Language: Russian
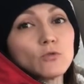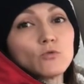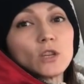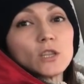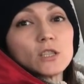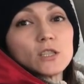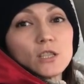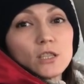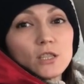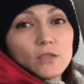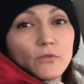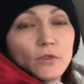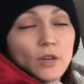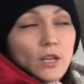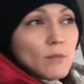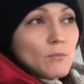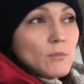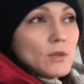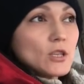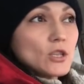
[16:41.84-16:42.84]
у нас есть
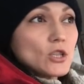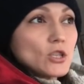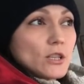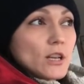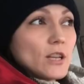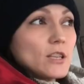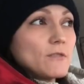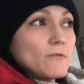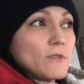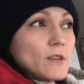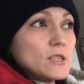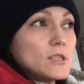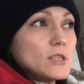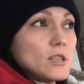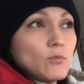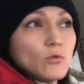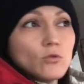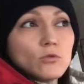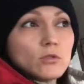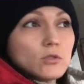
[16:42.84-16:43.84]
время и желание возить
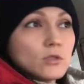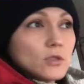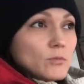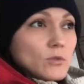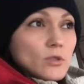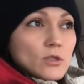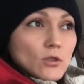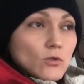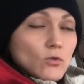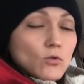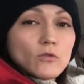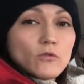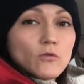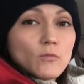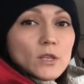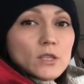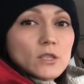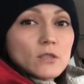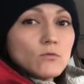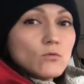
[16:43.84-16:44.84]
ребенка, там, не знаю, хоть в
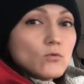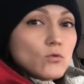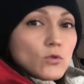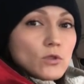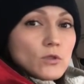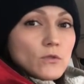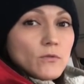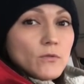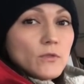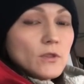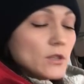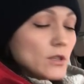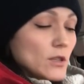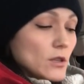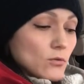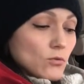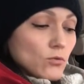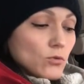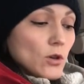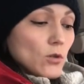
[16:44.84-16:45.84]
Москву, хоть в
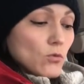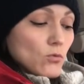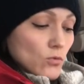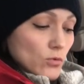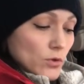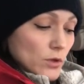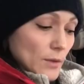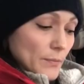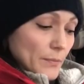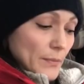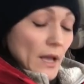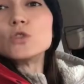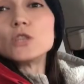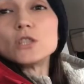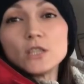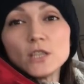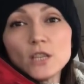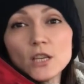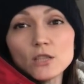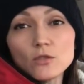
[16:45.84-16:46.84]
Видное, куда угодно. Но
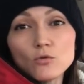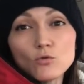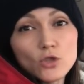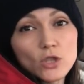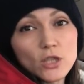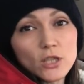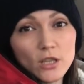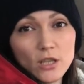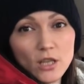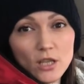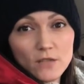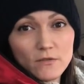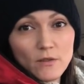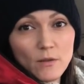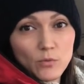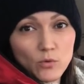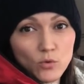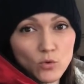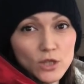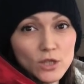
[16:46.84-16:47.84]
здесь нужно задаться
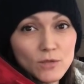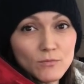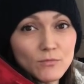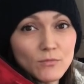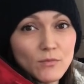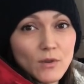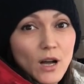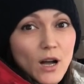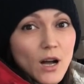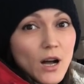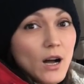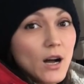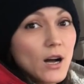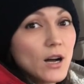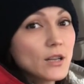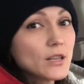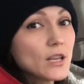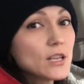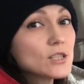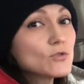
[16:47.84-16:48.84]
вопросом,
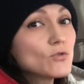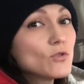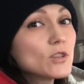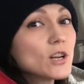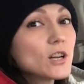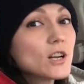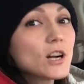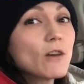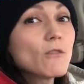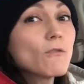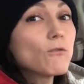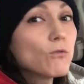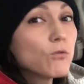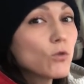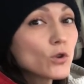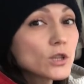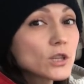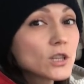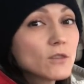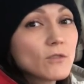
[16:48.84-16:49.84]
а насколько
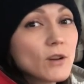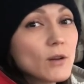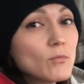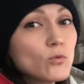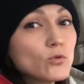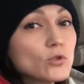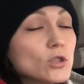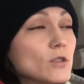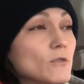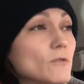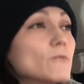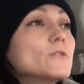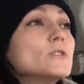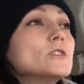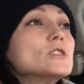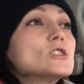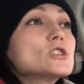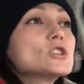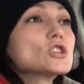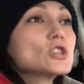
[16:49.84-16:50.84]
комфортно вам будет
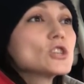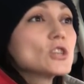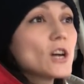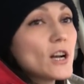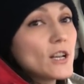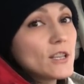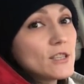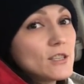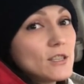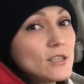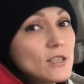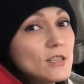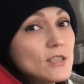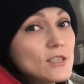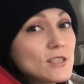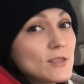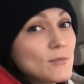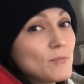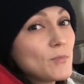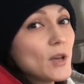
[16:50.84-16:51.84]
выезжать
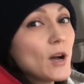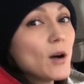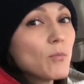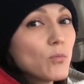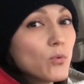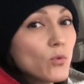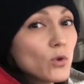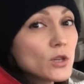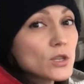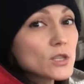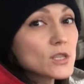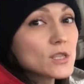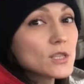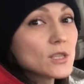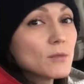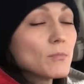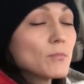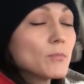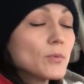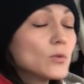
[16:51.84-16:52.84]
из
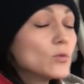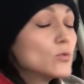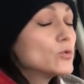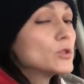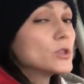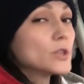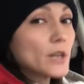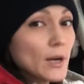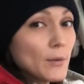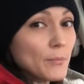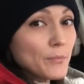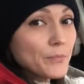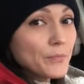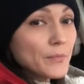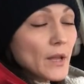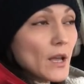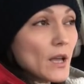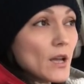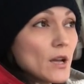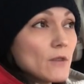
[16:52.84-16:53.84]
биополиса по утрам.
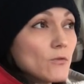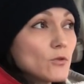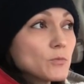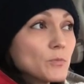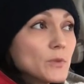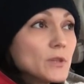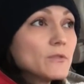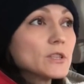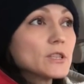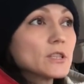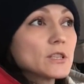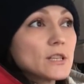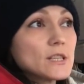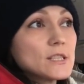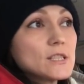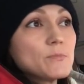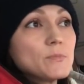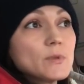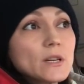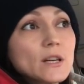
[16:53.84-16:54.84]
Вот мы в этот
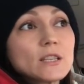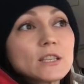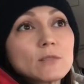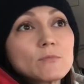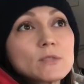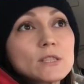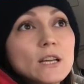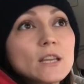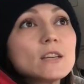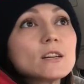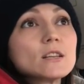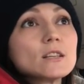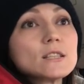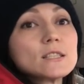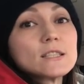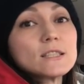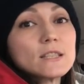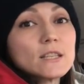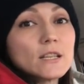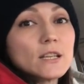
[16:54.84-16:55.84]
раз с оператором заехали
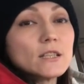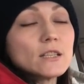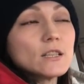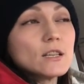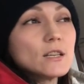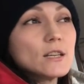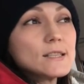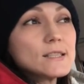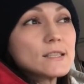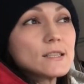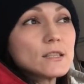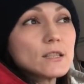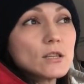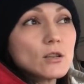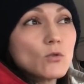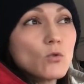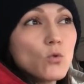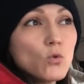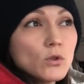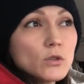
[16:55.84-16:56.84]
со стороны
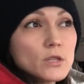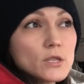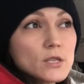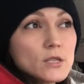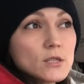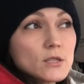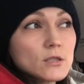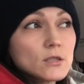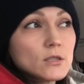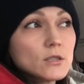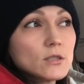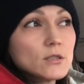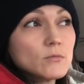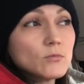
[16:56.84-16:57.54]
СНТ «Колос», э,